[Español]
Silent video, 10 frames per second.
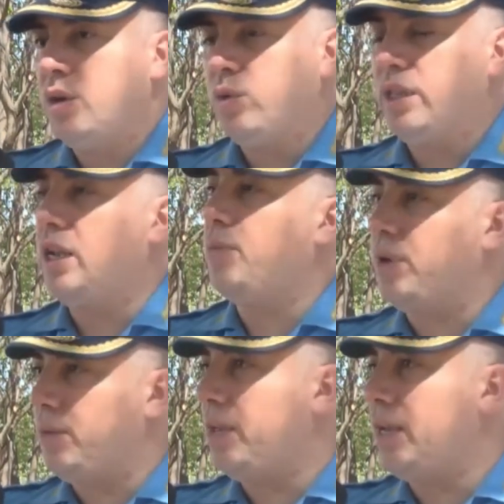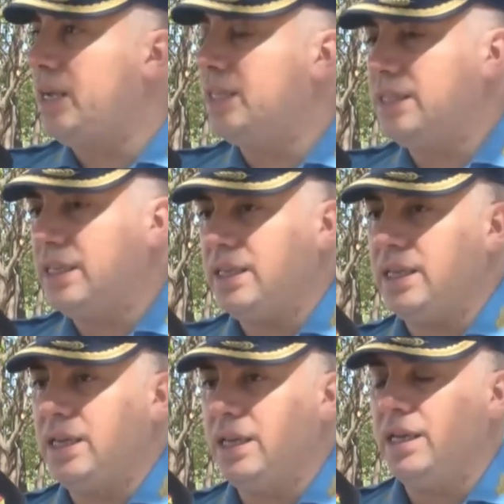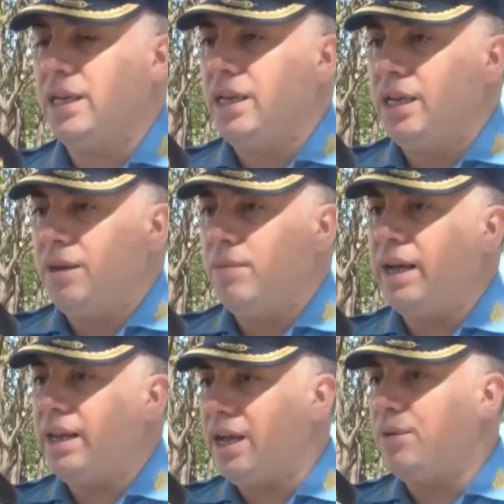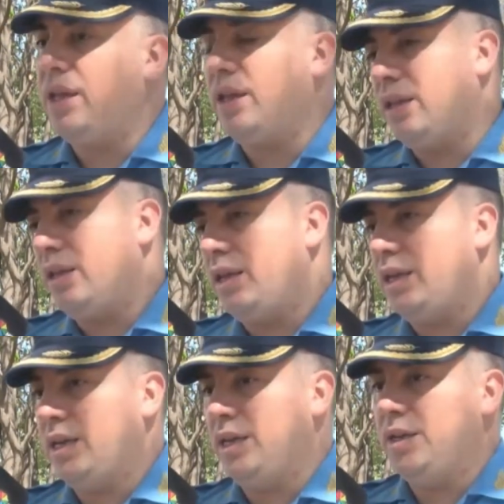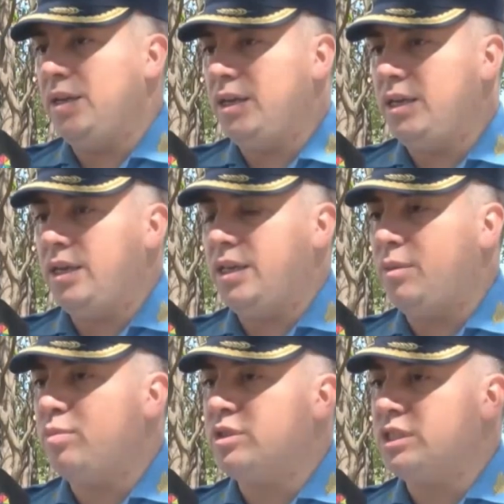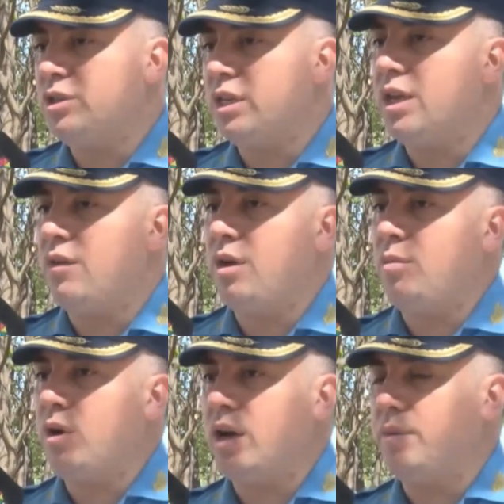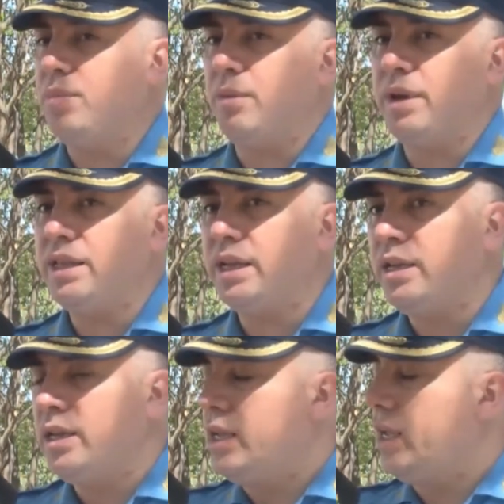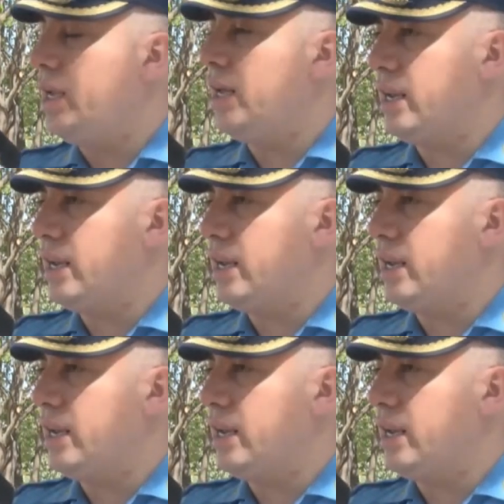una de las primeras... Este, variables y, disposiciones que vamos a implementar es la